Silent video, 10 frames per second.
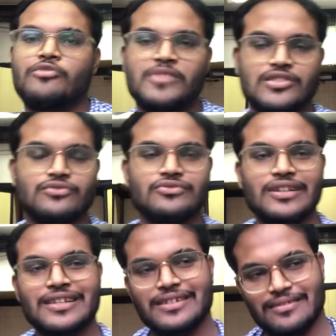और मैं सोचूंगा
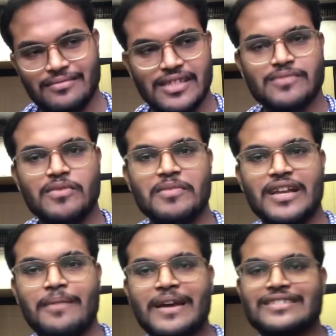कि इसमें
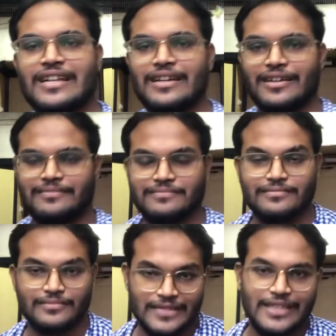मेरा पैसा लगा
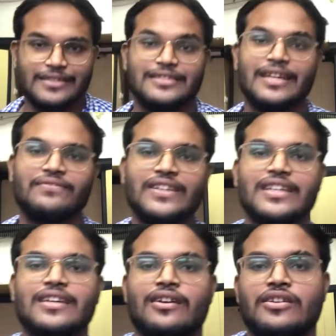ये
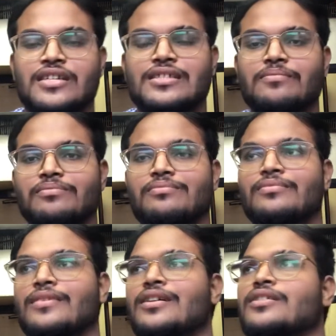फीलिंग है ये सब
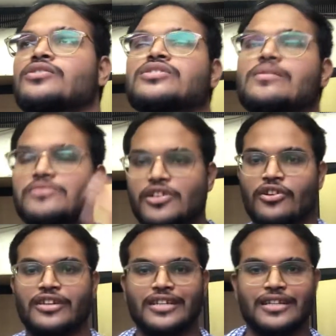सब
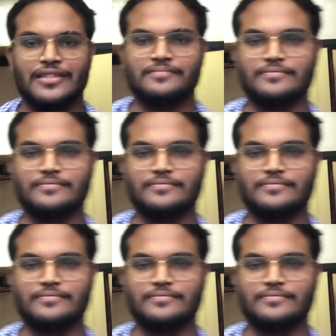थियोरटिकल